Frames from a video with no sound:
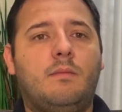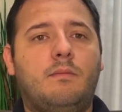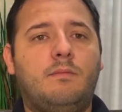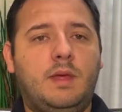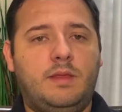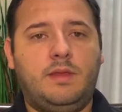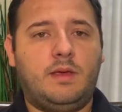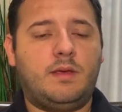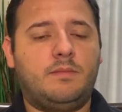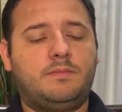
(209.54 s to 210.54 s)

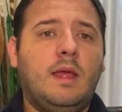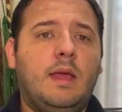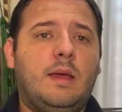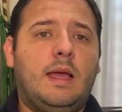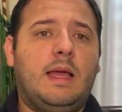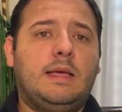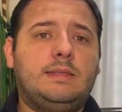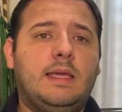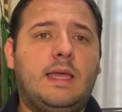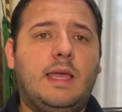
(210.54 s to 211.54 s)
Mythic.
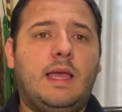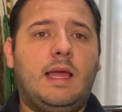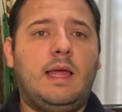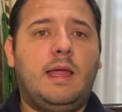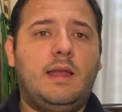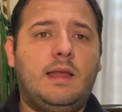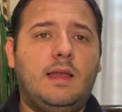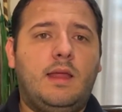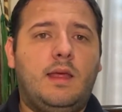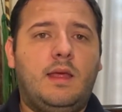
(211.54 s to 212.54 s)
Así que
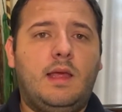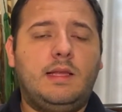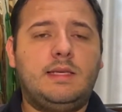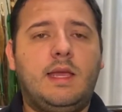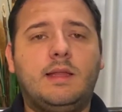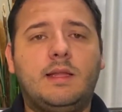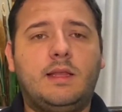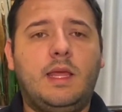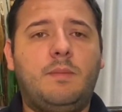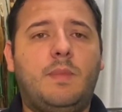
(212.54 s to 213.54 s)
el siguiente
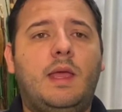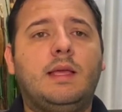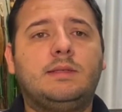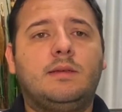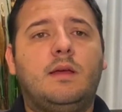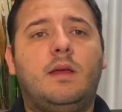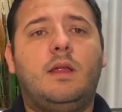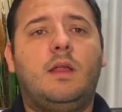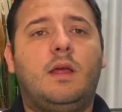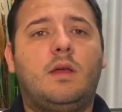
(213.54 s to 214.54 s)
tip es
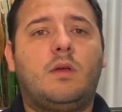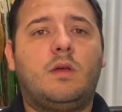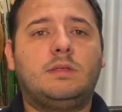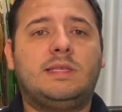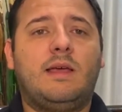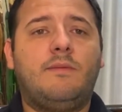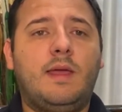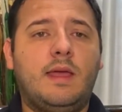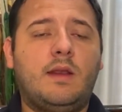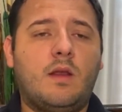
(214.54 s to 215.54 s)

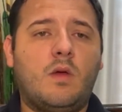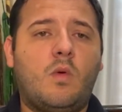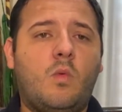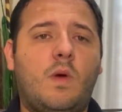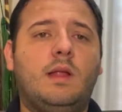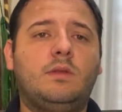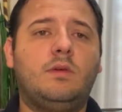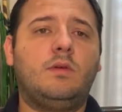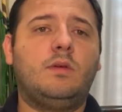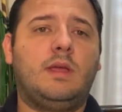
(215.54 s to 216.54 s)
saber
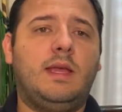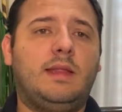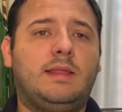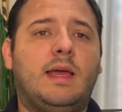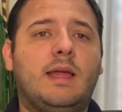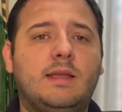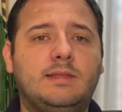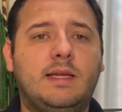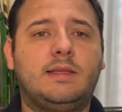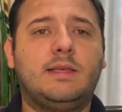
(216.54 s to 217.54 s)
cuándo quitar
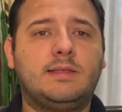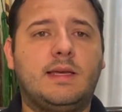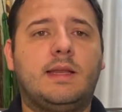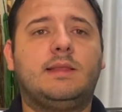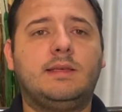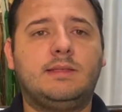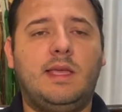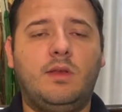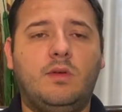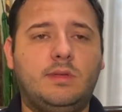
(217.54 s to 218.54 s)
ciertas cartas
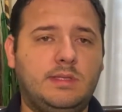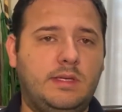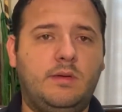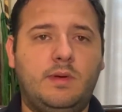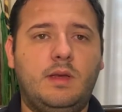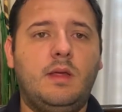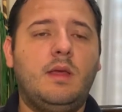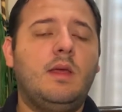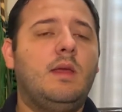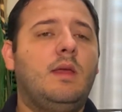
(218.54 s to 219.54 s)
que no te sirven
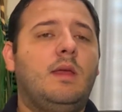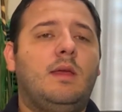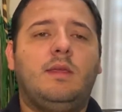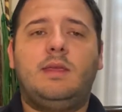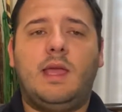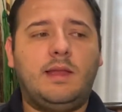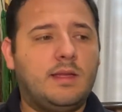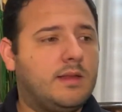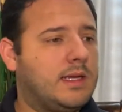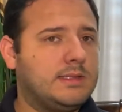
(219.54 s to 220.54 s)
ya
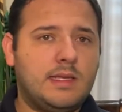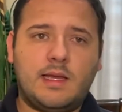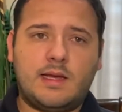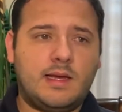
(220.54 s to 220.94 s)
intentaste